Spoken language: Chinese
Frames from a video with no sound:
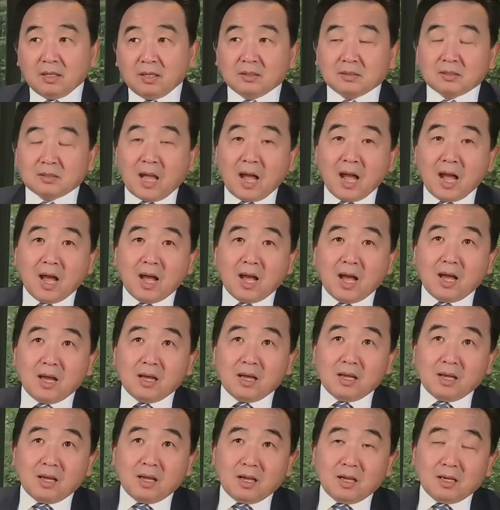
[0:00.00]
他
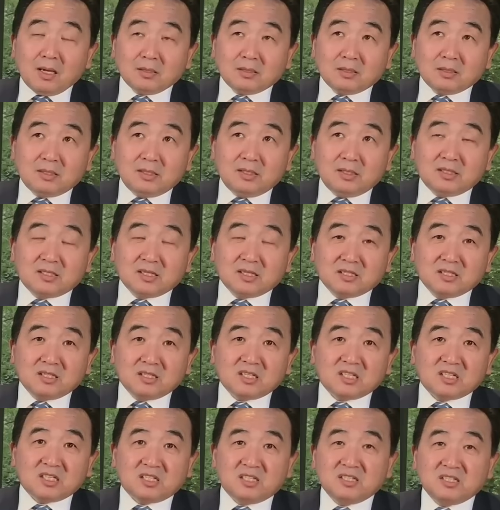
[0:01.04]
执政
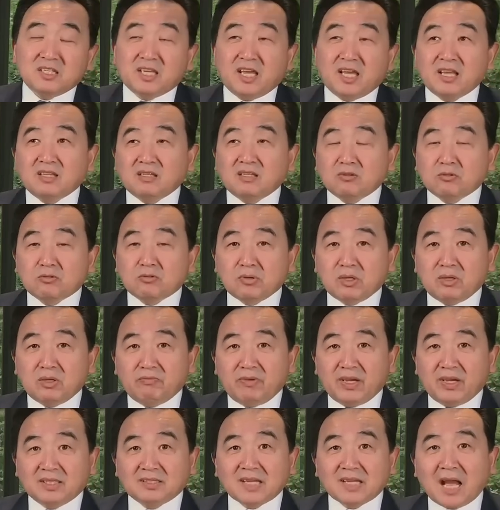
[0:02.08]
十年最
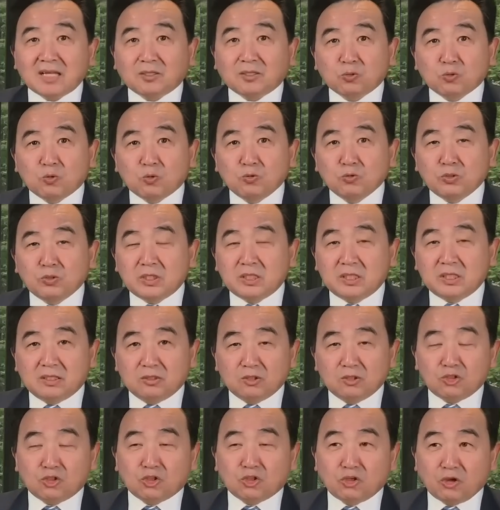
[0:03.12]
伟大的功绩，
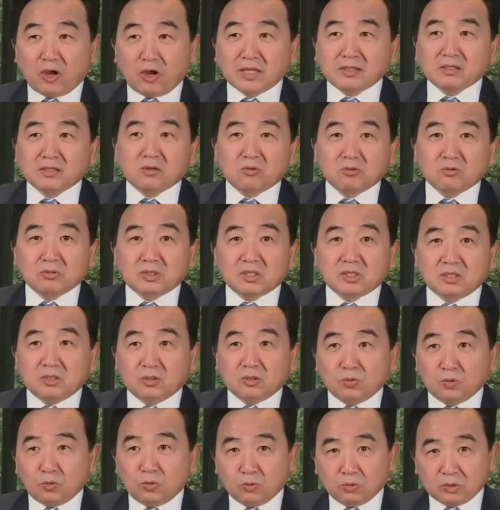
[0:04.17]
全都是
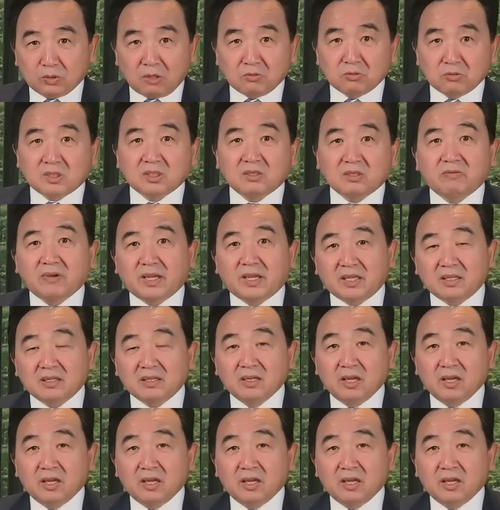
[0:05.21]
虎头蛇尾，